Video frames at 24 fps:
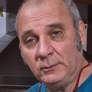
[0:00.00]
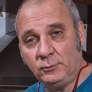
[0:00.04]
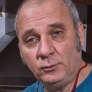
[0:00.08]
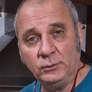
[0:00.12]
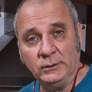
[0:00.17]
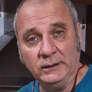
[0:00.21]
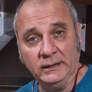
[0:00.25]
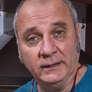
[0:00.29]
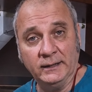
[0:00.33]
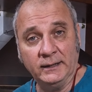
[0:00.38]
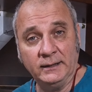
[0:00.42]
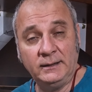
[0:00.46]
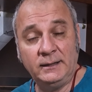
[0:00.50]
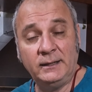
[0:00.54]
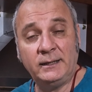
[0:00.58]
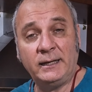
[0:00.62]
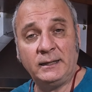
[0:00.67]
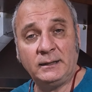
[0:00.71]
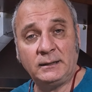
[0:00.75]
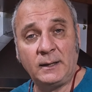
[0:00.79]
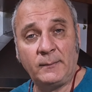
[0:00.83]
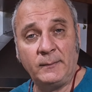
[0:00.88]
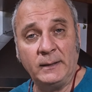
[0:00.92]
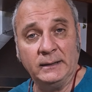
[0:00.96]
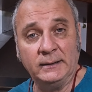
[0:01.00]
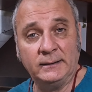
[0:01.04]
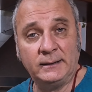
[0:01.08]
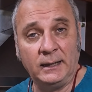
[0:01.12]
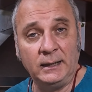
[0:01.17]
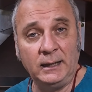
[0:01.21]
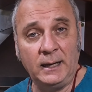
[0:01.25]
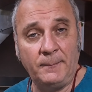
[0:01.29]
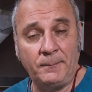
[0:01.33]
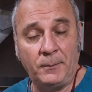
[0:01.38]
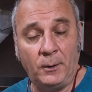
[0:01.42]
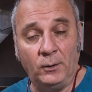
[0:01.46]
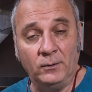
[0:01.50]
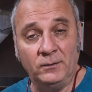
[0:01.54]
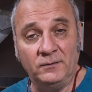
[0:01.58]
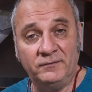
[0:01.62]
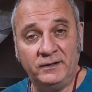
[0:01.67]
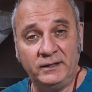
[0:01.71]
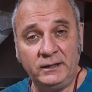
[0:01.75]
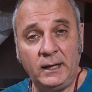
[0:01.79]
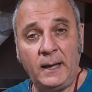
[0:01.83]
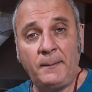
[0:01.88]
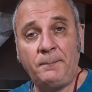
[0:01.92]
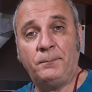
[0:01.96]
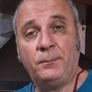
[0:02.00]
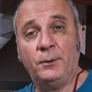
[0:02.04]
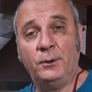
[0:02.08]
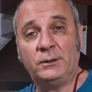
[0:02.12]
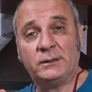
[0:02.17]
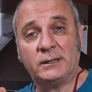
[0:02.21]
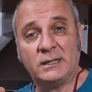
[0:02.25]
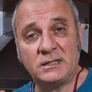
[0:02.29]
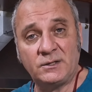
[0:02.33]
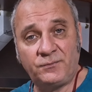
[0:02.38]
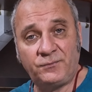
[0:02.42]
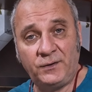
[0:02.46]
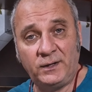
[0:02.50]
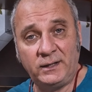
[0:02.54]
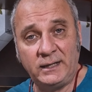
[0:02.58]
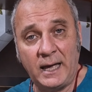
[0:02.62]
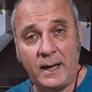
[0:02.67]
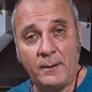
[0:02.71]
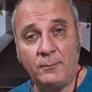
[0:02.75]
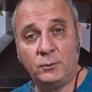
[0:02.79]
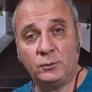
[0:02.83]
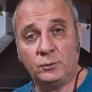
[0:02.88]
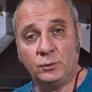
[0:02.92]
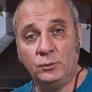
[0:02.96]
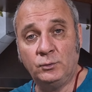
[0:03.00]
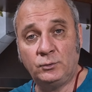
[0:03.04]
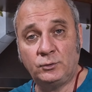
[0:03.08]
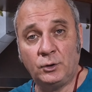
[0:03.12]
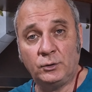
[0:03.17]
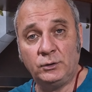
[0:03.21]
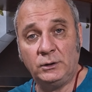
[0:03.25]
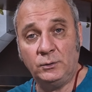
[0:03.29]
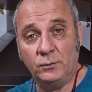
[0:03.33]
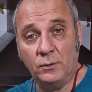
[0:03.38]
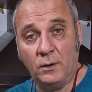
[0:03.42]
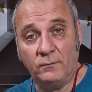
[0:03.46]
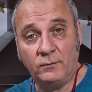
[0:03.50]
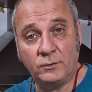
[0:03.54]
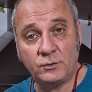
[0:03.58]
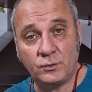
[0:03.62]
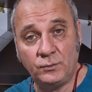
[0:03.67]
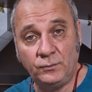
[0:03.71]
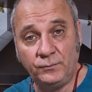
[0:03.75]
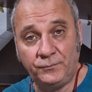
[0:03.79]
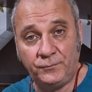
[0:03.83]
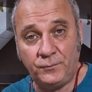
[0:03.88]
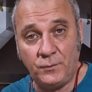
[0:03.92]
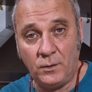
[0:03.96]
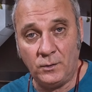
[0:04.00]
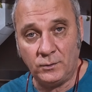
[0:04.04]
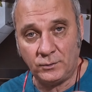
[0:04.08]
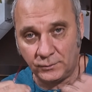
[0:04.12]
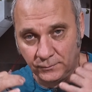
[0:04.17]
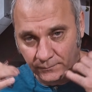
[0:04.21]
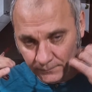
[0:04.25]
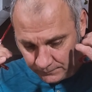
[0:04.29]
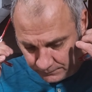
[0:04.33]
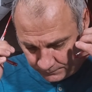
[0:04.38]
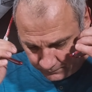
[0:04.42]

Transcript: ad unire direttamente alle polveri e poi trasferiamo tutto di nuovo sul fuoco.